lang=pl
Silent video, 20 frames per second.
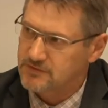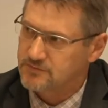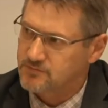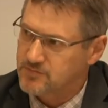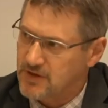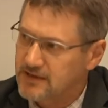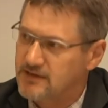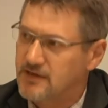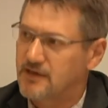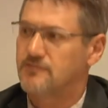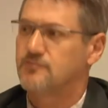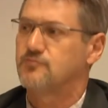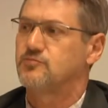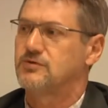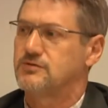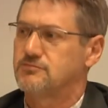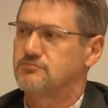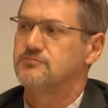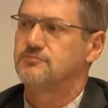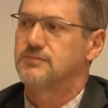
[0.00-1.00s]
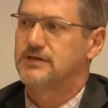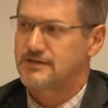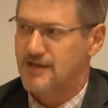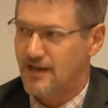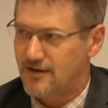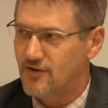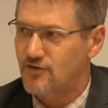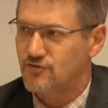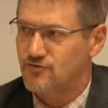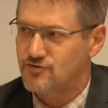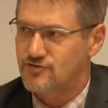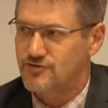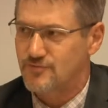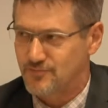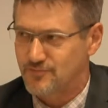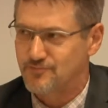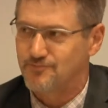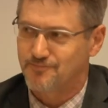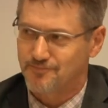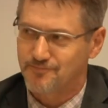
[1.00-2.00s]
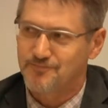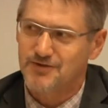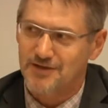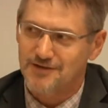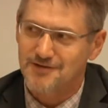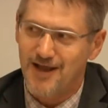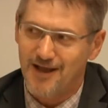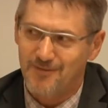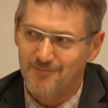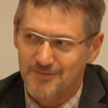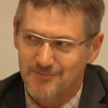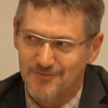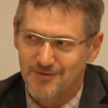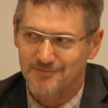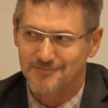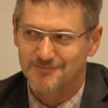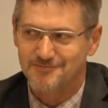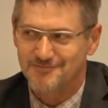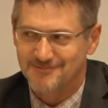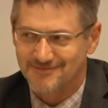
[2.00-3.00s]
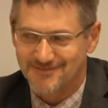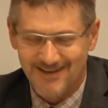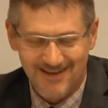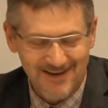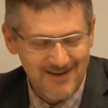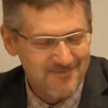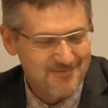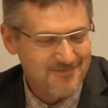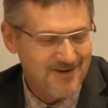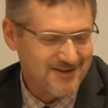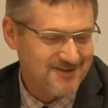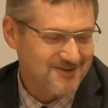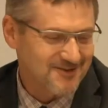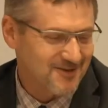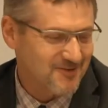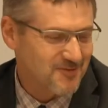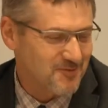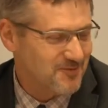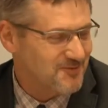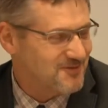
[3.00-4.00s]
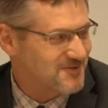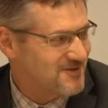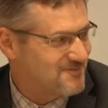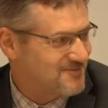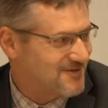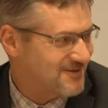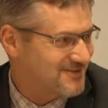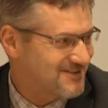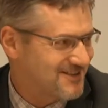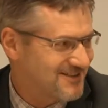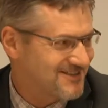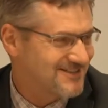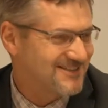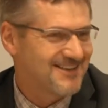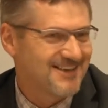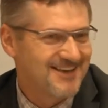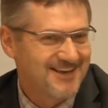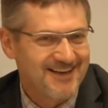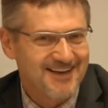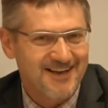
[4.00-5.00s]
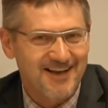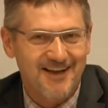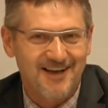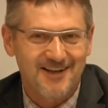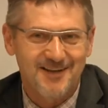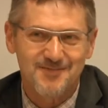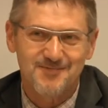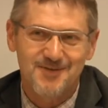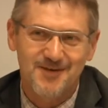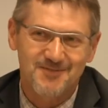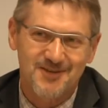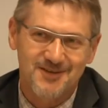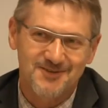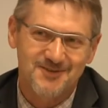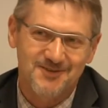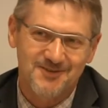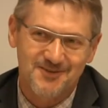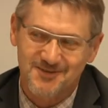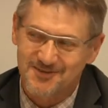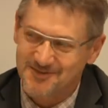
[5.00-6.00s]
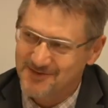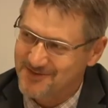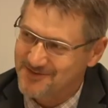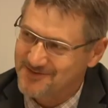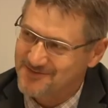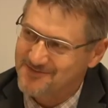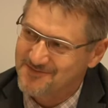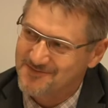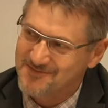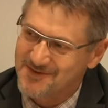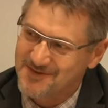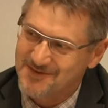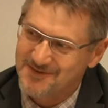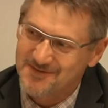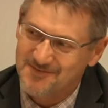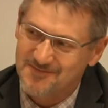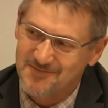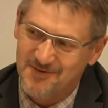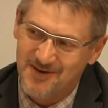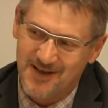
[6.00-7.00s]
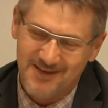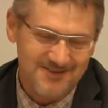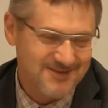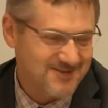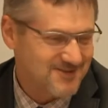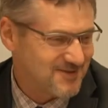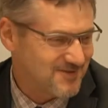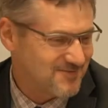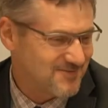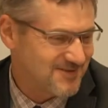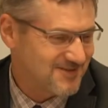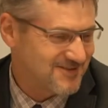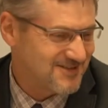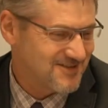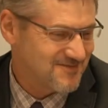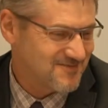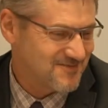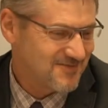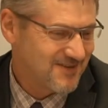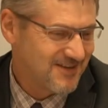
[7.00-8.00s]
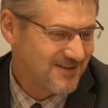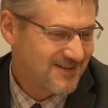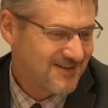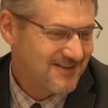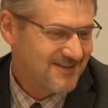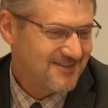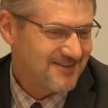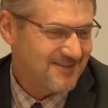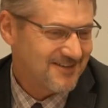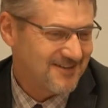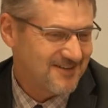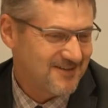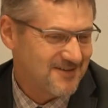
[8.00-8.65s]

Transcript: Zmiana mentalności przed nami. To bardzo trudny proces, ale mam nadzieję, że Polacy sobie z tym E,